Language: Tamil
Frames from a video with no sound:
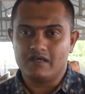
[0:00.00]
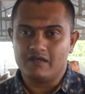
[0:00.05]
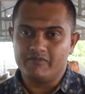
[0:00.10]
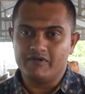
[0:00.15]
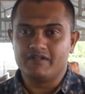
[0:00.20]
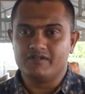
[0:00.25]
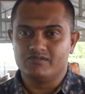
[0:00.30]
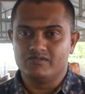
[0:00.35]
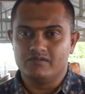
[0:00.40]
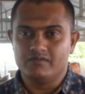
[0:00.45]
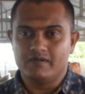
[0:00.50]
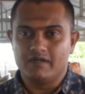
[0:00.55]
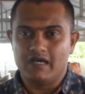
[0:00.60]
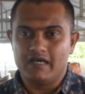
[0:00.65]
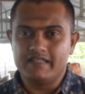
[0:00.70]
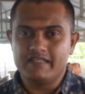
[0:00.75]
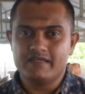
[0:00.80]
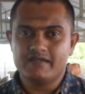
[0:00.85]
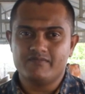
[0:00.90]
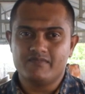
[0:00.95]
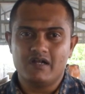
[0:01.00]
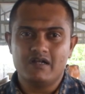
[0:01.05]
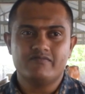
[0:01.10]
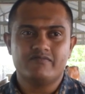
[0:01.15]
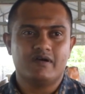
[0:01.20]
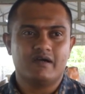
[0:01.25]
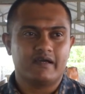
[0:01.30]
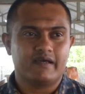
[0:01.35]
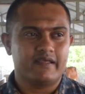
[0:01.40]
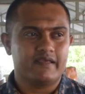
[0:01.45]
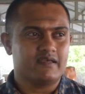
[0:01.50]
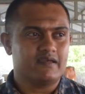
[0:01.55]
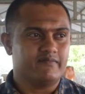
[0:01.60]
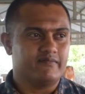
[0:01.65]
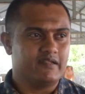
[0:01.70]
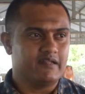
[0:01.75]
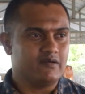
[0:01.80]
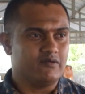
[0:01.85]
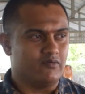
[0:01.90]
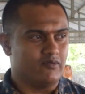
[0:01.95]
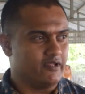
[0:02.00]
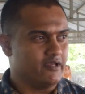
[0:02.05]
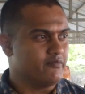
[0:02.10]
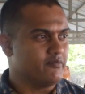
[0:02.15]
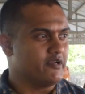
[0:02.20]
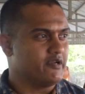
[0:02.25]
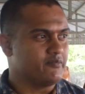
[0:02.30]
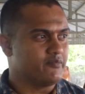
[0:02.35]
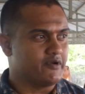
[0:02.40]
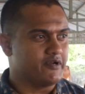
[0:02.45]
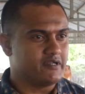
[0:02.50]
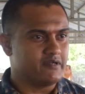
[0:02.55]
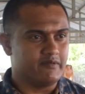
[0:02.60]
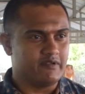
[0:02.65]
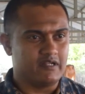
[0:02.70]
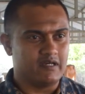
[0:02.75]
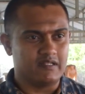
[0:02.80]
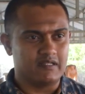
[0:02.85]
நான் பெட்டர்னு சொல்லுவேன் அதிக மாடு வாங்குறீங்க அப்படின்னா ஒரே பிரீடு போயிட்டு அப்படின்னா